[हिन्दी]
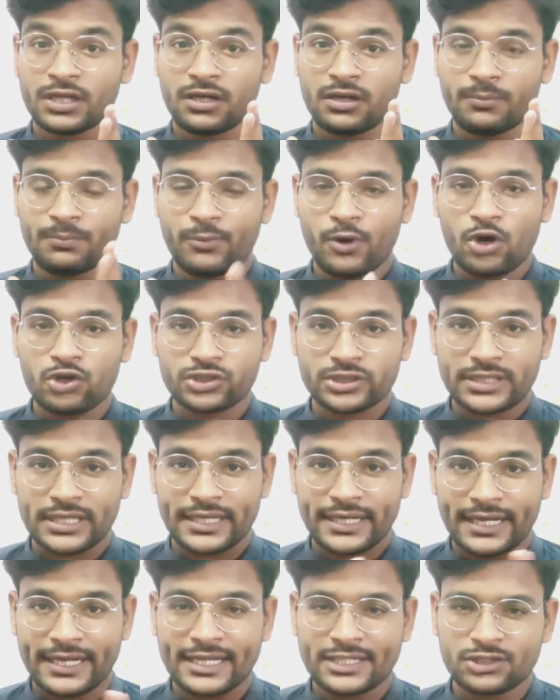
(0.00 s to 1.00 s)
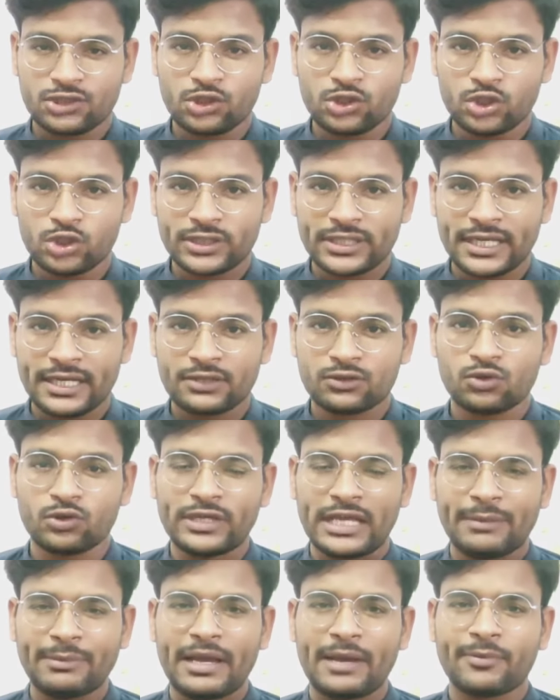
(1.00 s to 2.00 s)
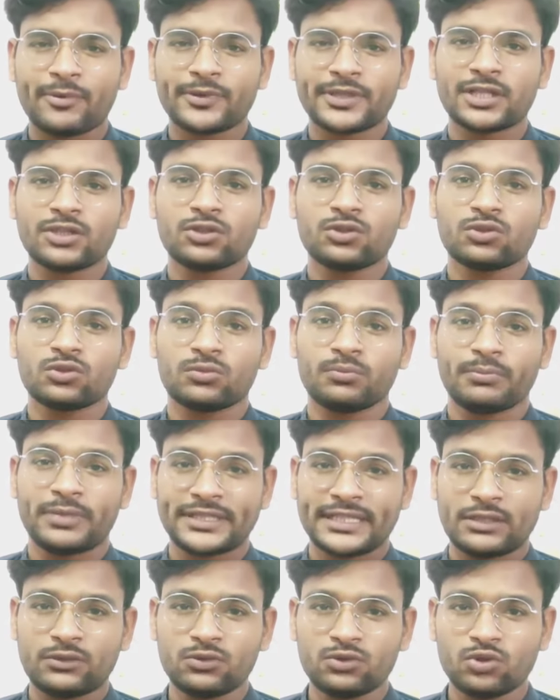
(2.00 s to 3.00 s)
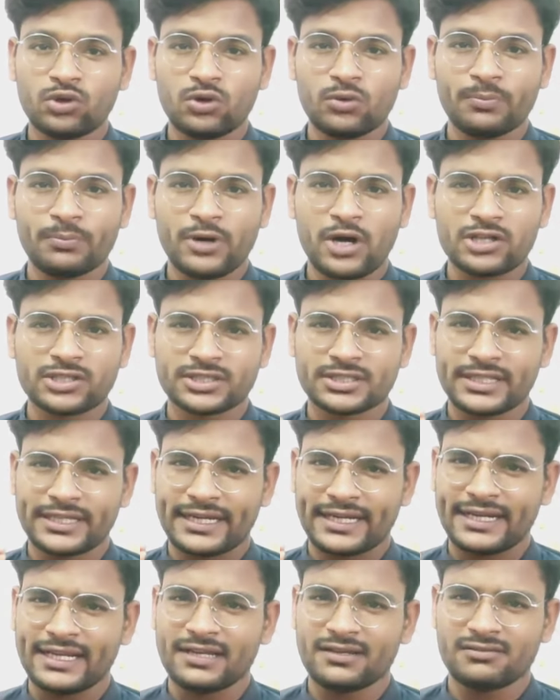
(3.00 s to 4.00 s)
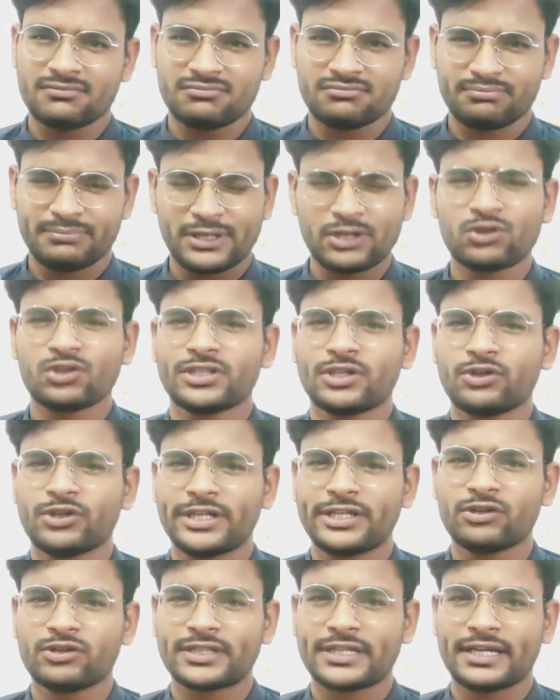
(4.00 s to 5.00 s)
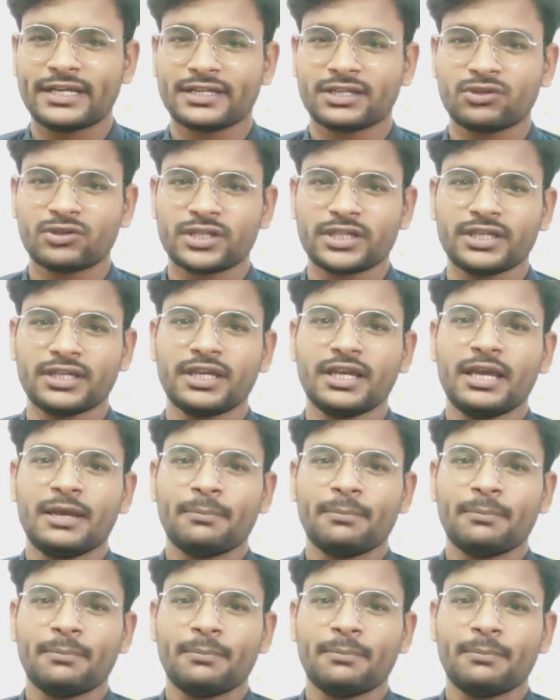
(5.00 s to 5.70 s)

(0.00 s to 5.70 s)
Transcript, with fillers: बॉक्स का रहना ज़रूरी होता है तो यहाँ मैं आपको बता दूँ बता दूँ तो बॉक्स का रहना बिल्कुल ज़रूरी नहीं होता है क्योंकि